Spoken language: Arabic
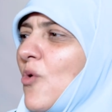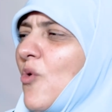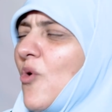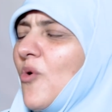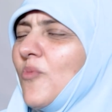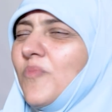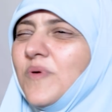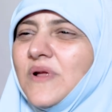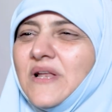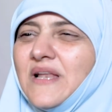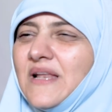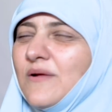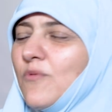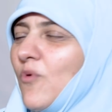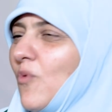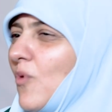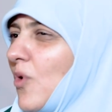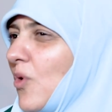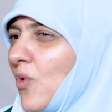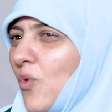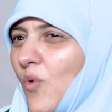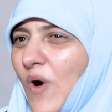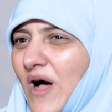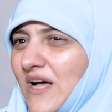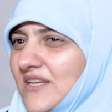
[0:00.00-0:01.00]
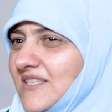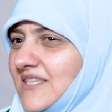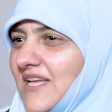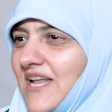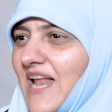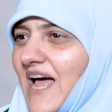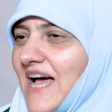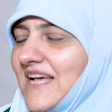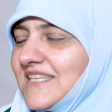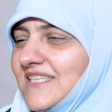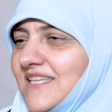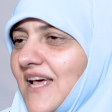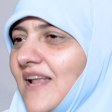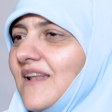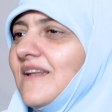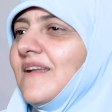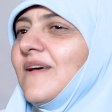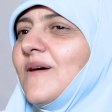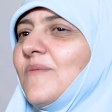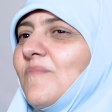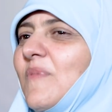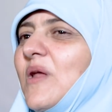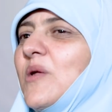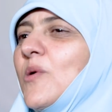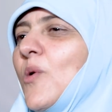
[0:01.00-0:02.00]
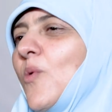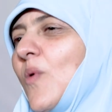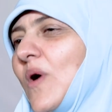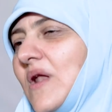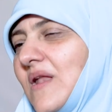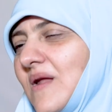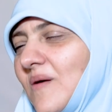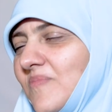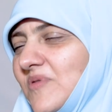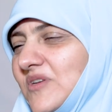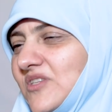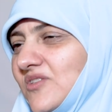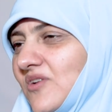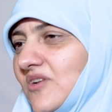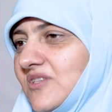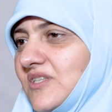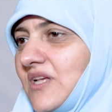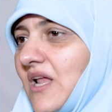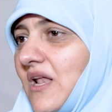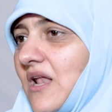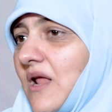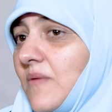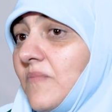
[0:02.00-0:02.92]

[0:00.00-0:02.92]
وبالوعظ الحسن من هو النبي صلى الله عليه